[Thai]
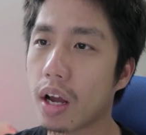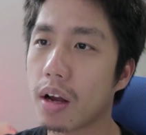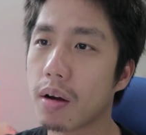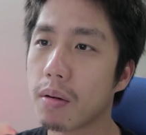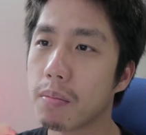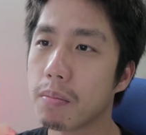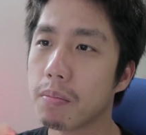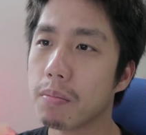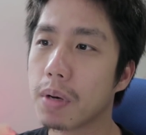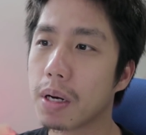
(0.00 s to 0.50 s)
อ่ะ
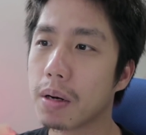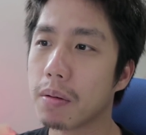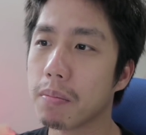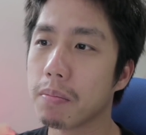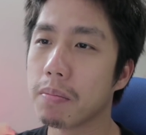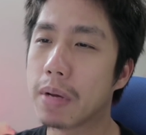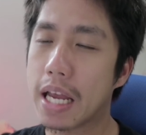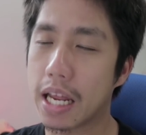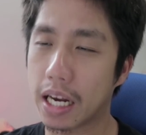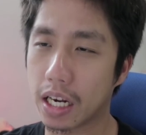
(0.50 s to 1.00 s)
มัน
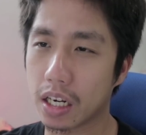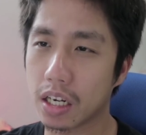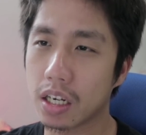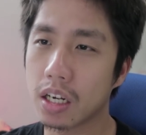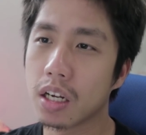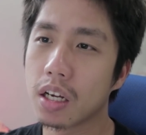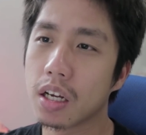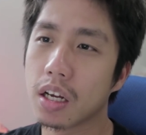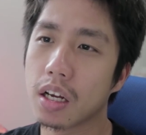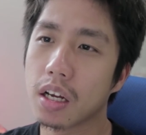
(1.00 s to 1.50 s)
เห็น
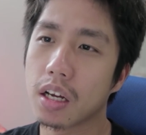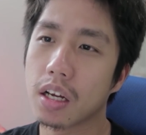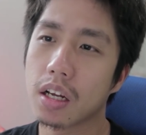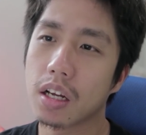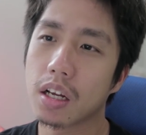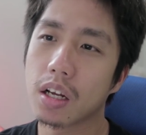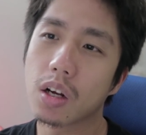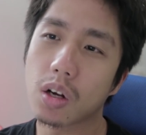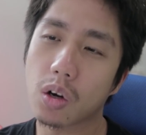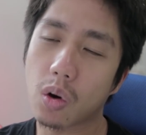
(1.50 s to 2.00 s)

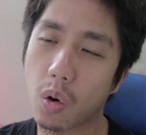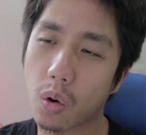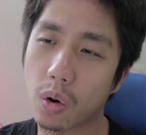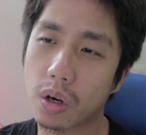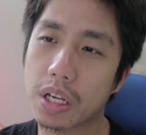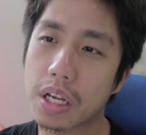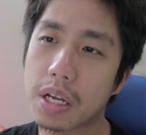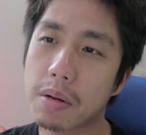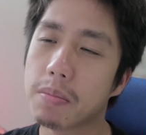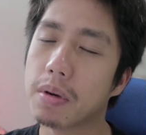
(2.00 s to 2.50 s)
ค
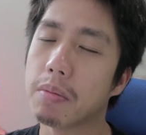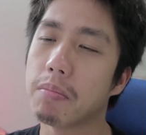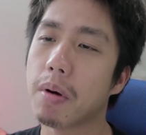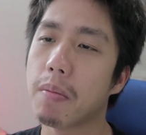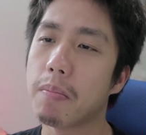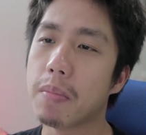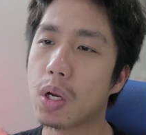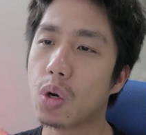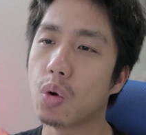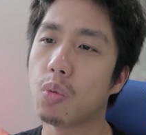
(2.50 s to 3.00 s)
นที่เหมือน
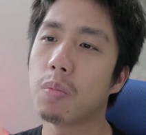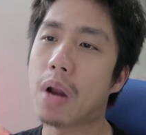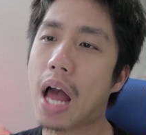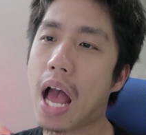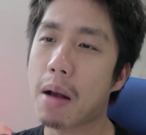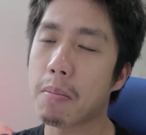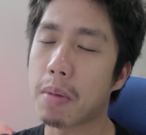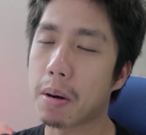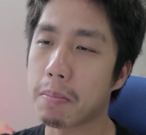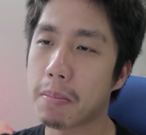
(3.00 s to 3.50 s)
แบบมีรูป
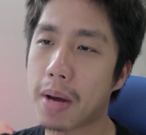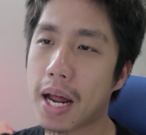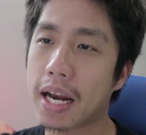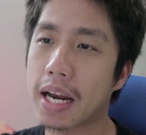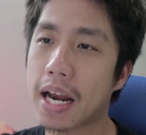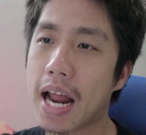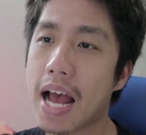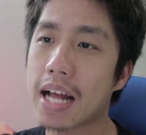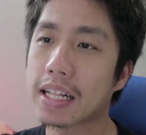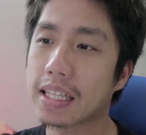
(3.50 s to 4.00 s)
ร่างเหมือนมัน
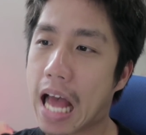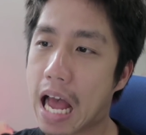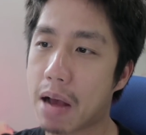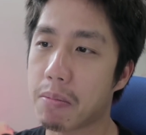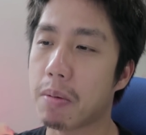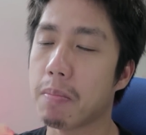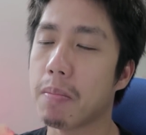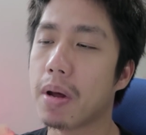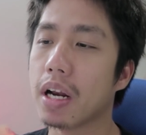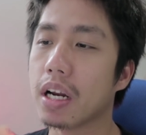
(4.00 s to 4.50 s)
หน้าตา
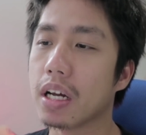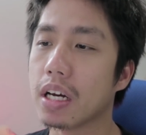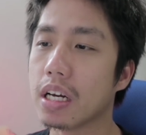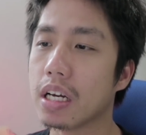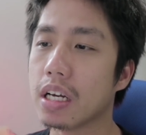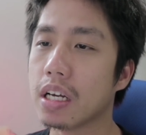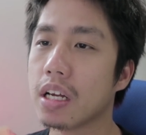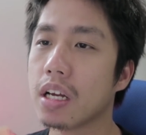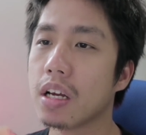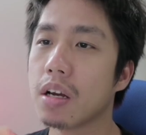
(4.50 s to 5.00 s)
เหมือนมันเล
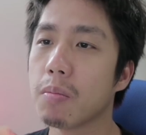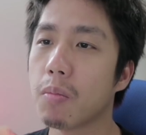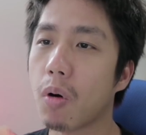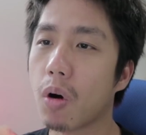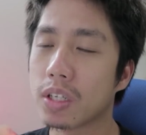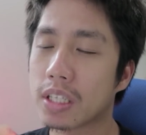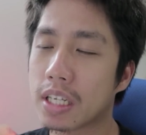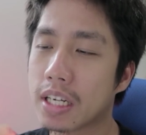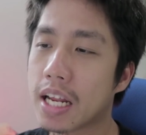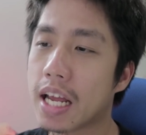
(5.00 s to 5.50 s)
ยพ
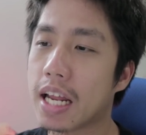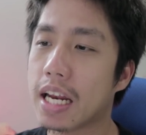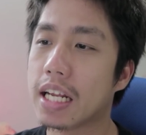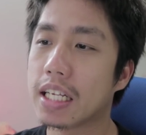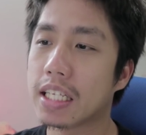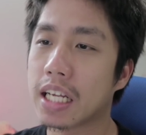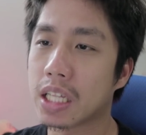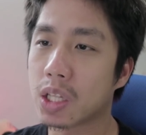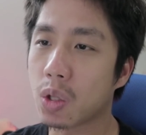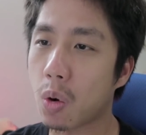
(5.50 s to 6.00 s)
อฉันเห็น
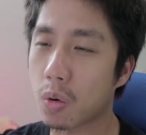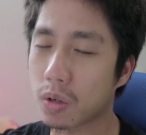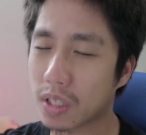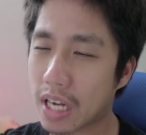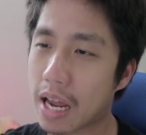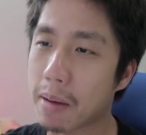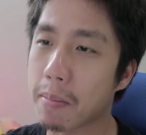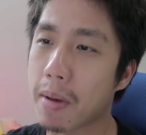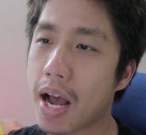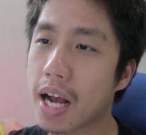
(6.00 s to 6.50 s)
เนี่ยฉันตก
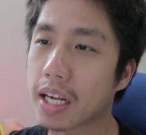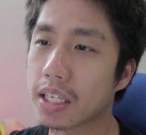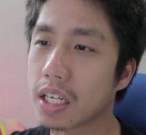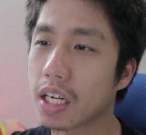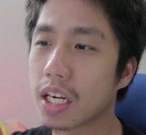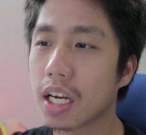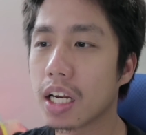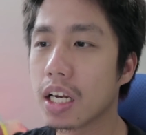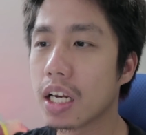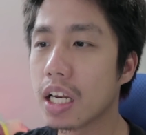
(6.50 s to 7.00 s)
ใจมาก
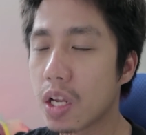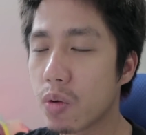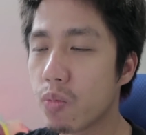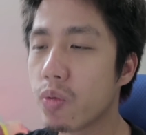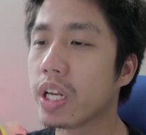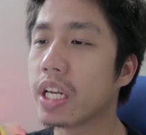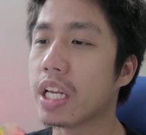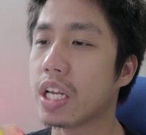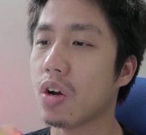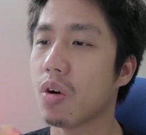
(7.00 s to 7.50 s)
ฉันเลยรีบ
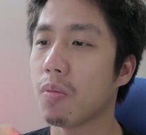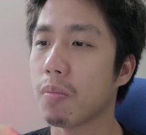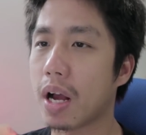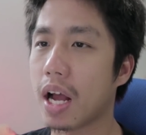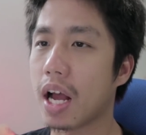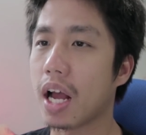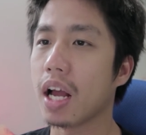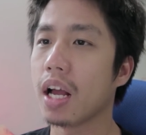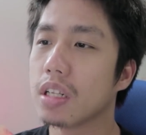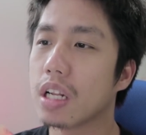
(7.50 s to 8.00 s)
วิ่งหนีออก
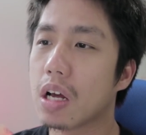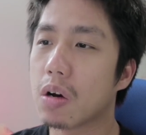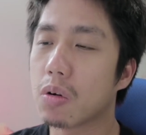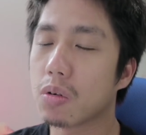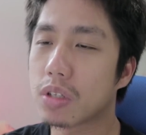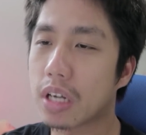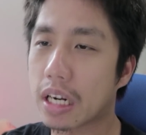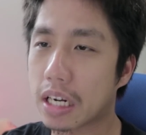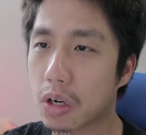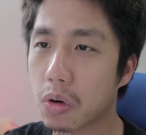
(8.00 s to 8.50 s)
มาแล้ว
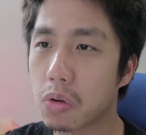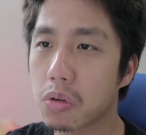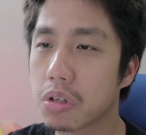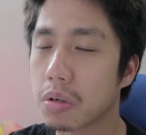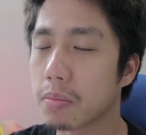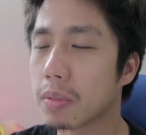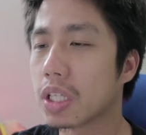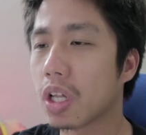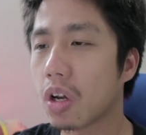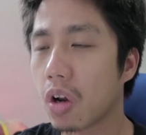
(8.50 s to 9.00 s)
ฉันก็รู้
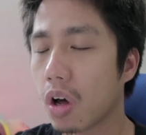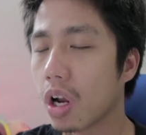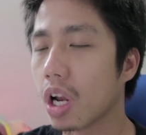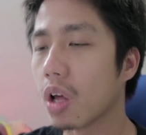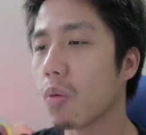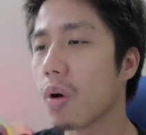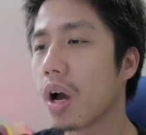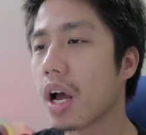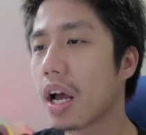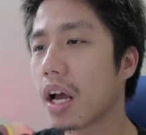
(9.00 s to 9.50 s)
สึกมาตลอด
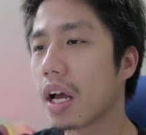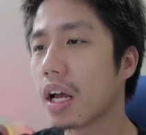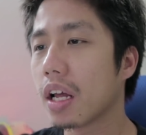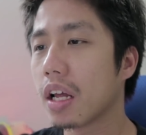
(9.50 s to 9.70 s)
เลยว่า